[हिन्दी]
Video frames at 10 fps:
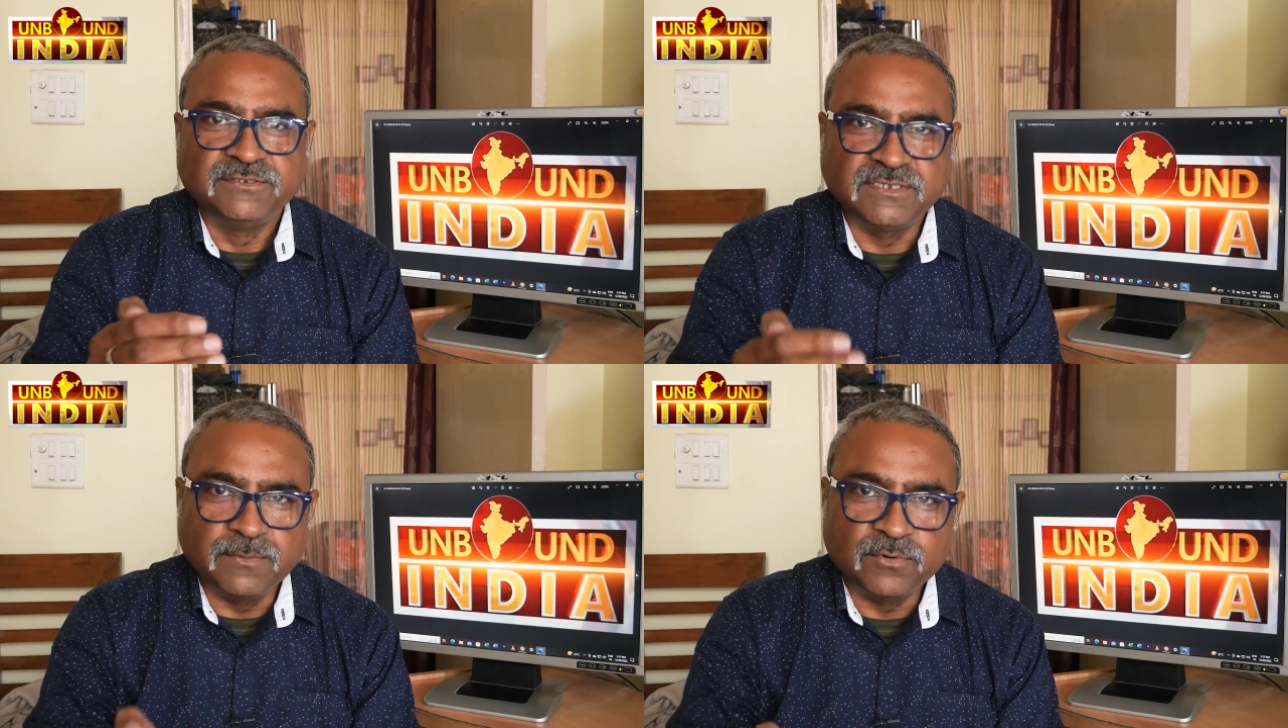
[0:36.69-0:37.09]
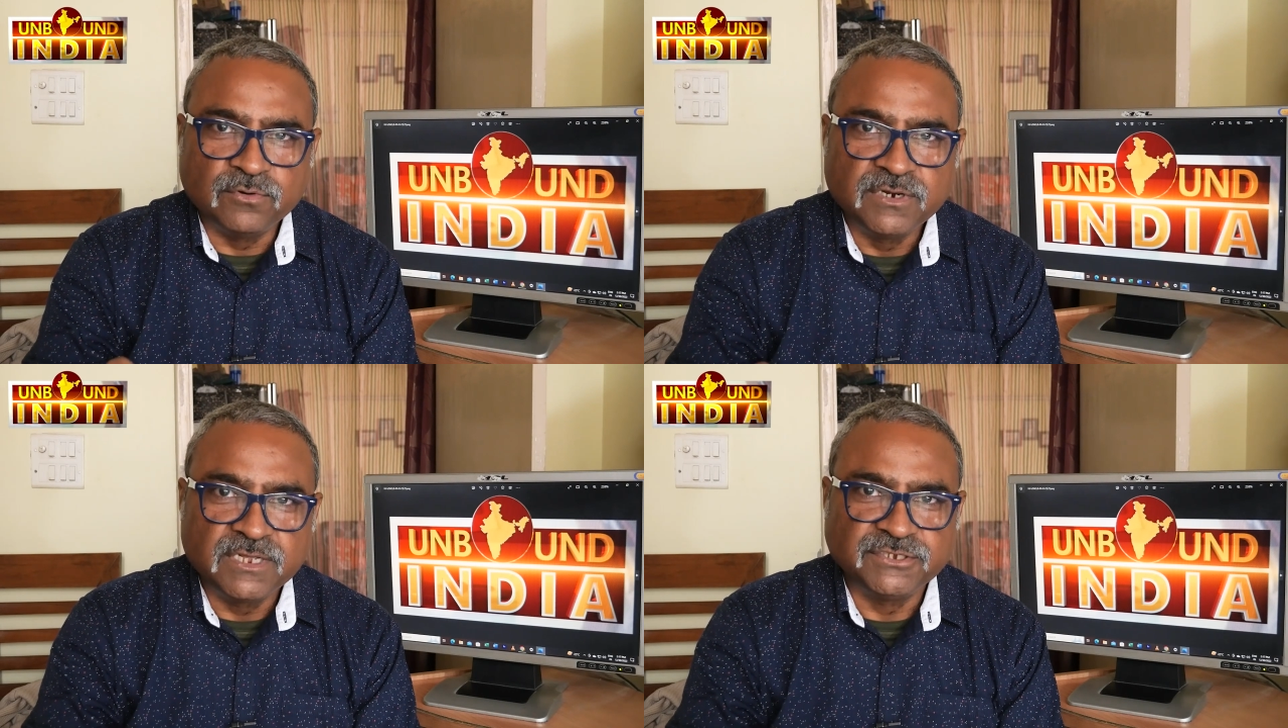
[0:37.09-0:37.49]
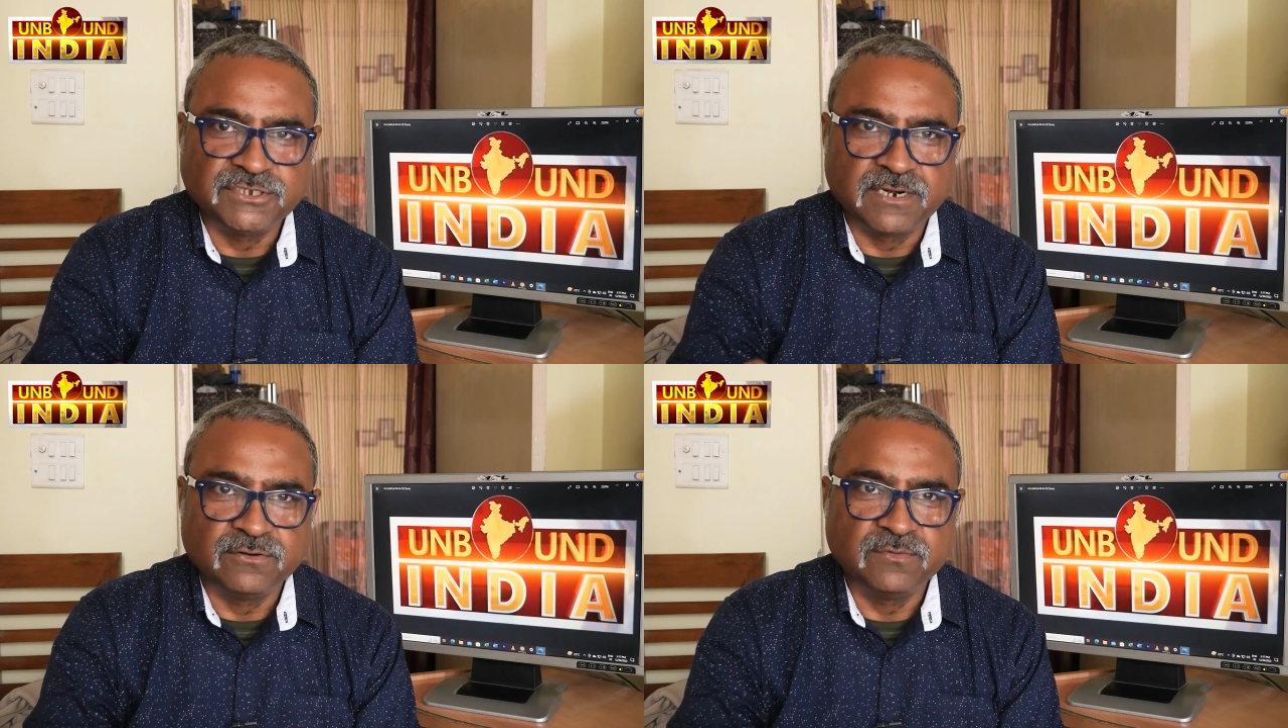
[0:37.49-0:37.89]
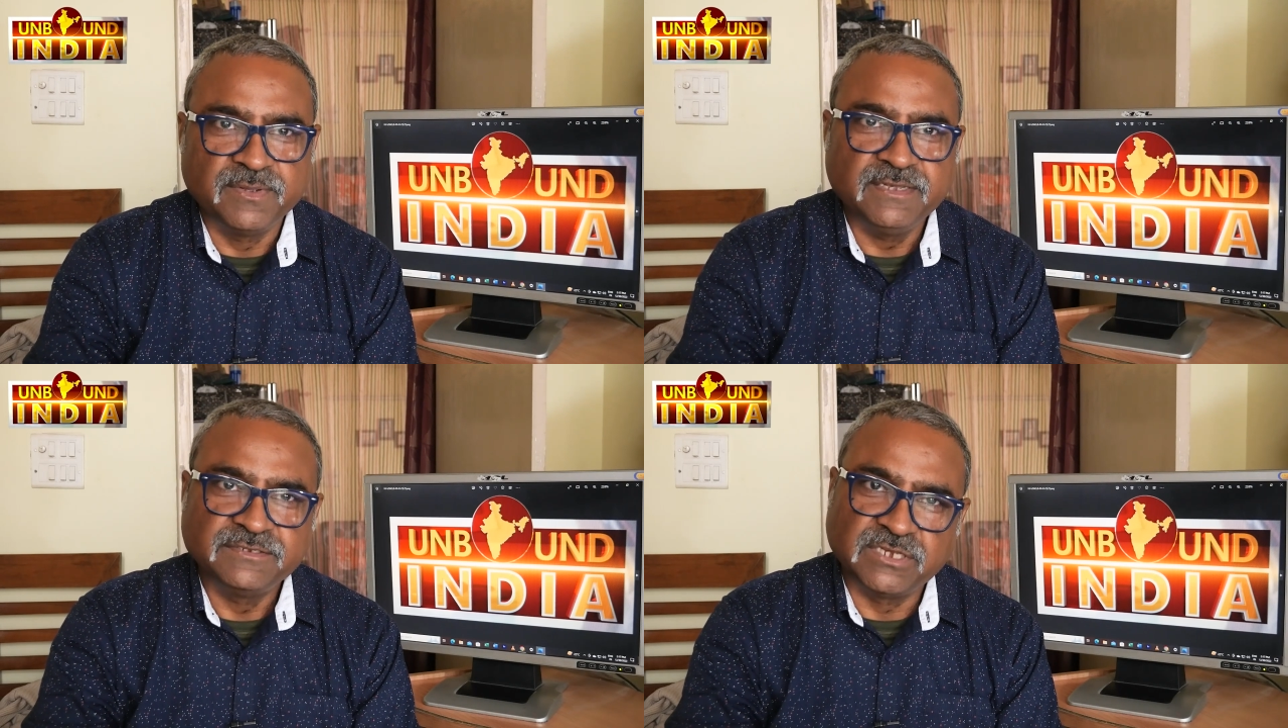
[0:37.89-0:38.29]
सब उनके चरणों
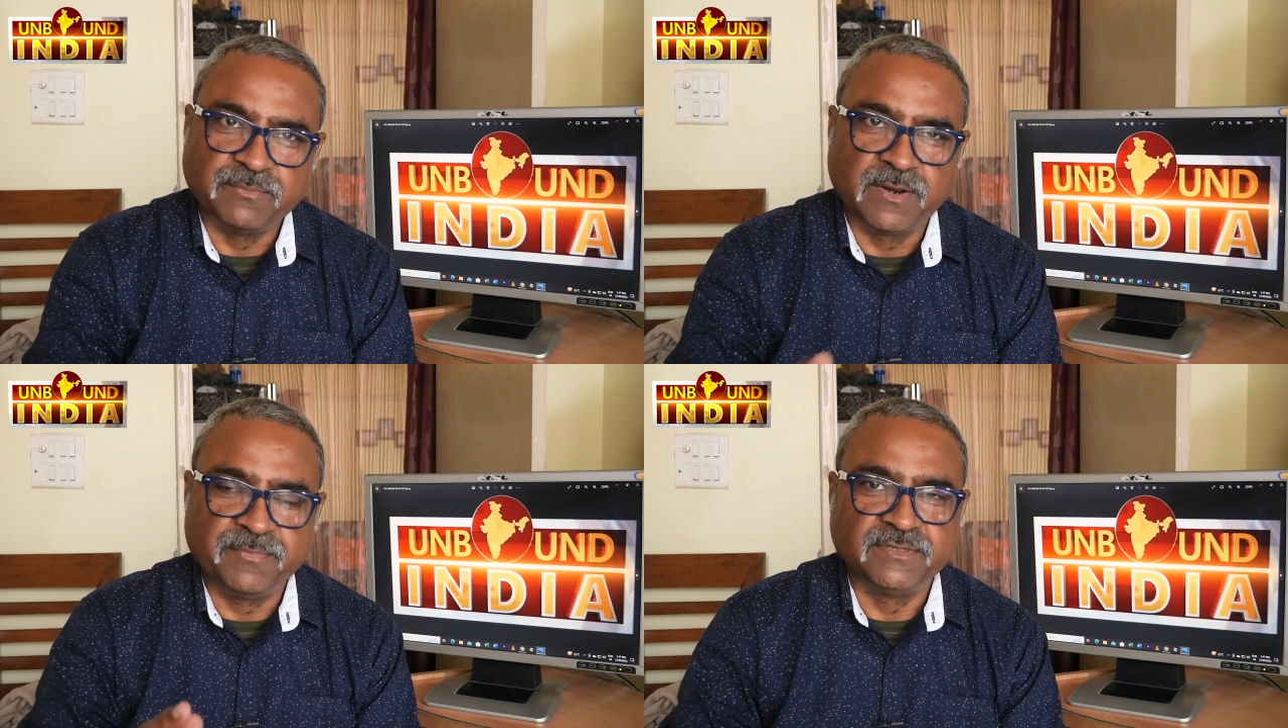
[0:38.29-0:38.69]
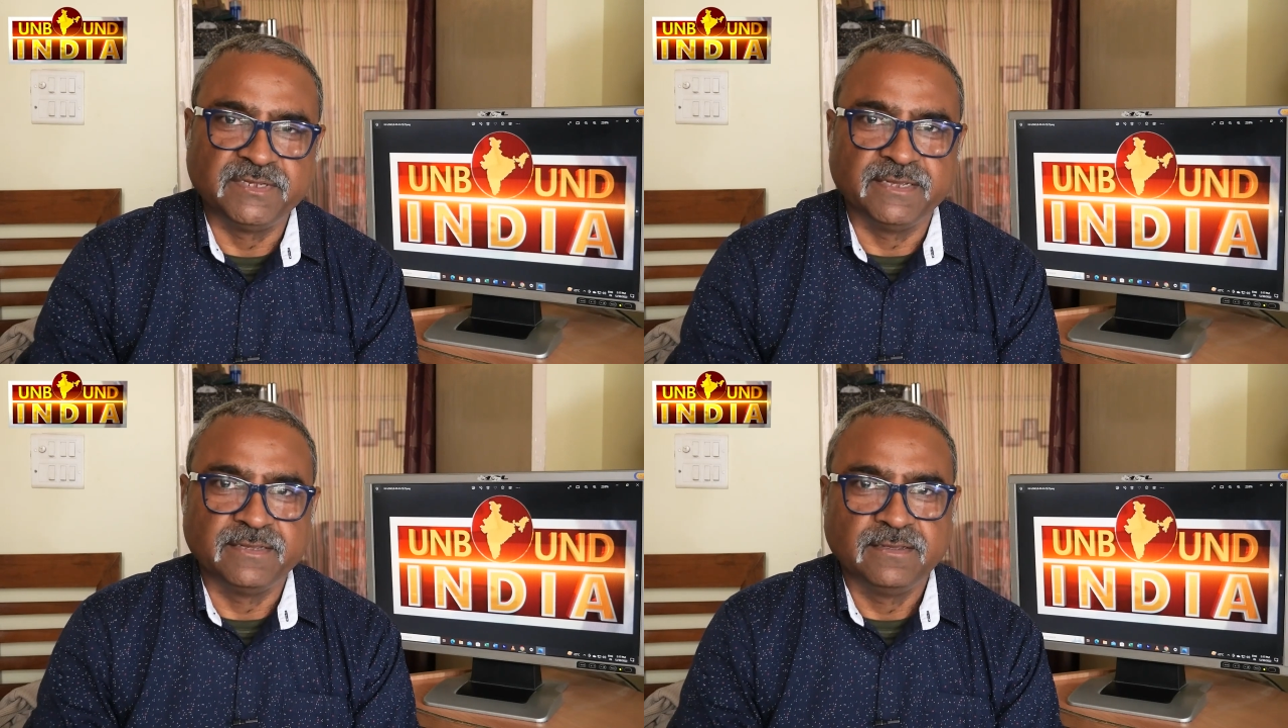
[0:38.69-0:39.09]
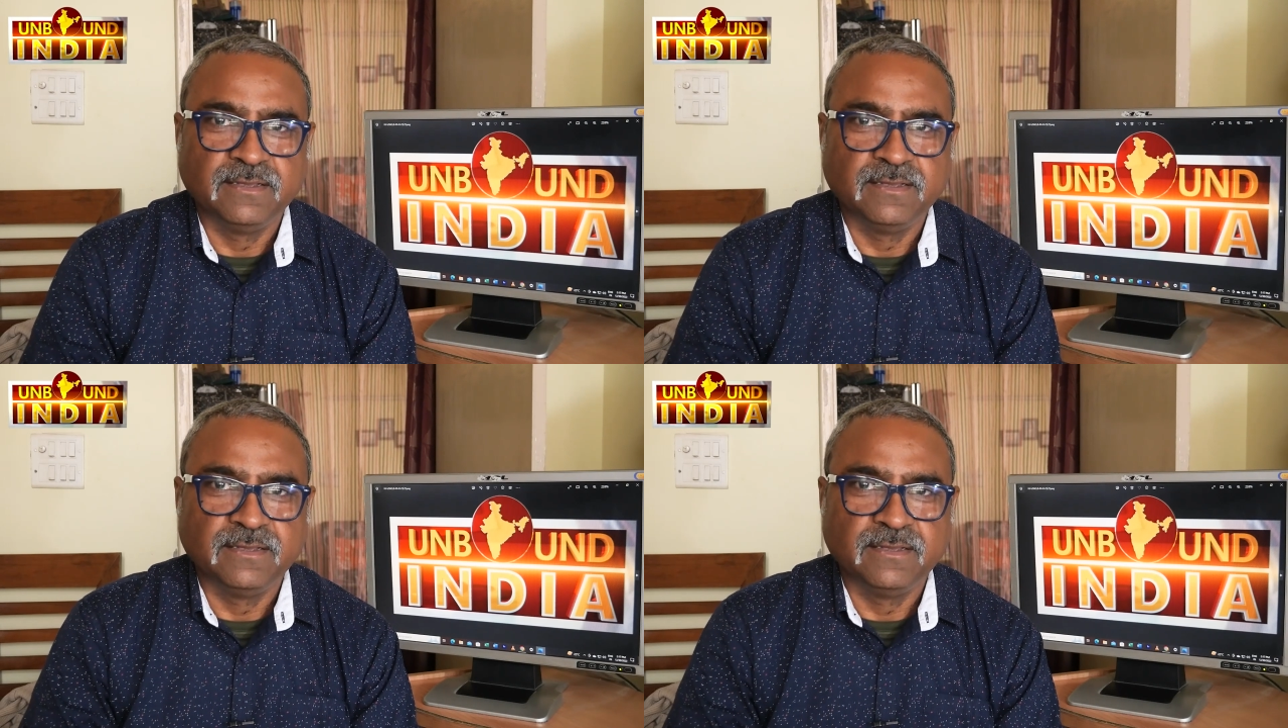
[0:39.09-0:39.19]
में समर्पित है